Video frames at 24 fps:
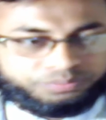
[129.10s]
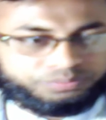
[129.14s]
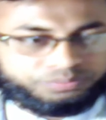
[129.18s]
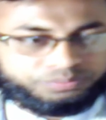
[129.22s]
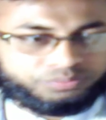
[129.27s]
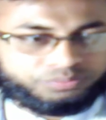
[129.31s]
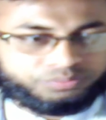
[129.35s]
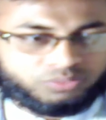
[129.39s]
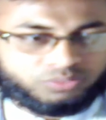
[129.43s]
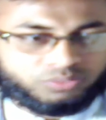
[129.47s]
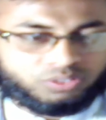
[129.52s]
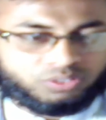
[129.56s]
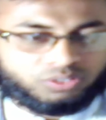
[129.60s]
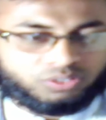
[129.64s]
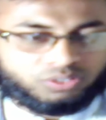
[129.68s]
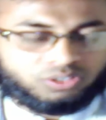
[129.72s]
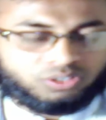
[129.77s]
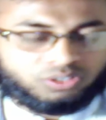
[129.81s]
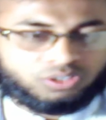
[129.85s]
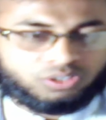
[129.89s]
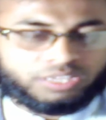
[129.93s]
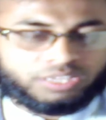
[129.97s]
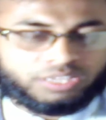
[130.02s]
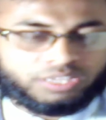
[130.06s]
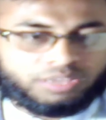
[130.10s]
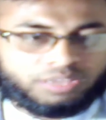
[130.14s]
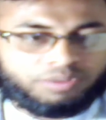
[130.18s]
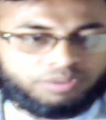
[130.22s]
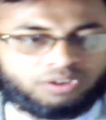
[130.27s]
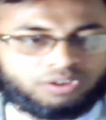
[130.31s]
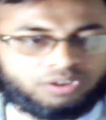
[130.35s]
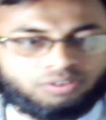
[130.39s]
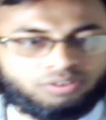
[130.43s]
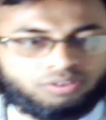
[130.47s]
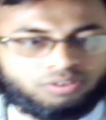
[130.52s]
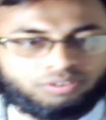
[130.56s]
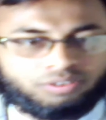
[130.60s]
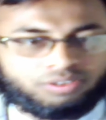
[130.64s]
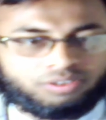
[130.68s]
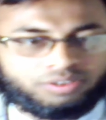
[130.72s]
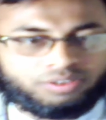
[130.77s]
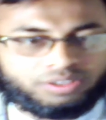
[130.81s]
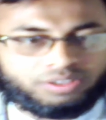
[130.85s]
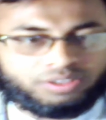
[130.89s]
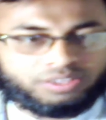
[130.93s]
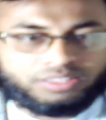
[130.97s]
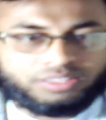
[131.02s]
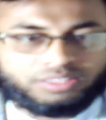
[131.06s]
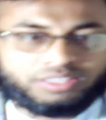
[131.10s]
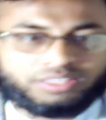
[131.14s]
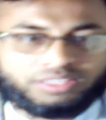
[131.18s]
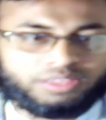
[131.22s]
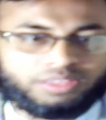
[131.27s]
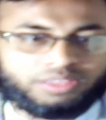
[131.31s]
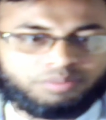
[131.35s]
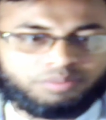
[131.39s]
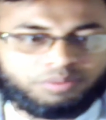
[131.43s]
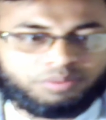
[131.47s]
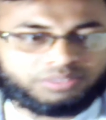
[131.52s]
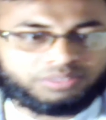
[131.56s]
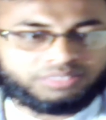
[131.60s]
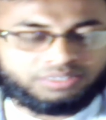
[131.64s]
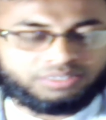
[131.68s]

কে বা হক কে বা বাতিল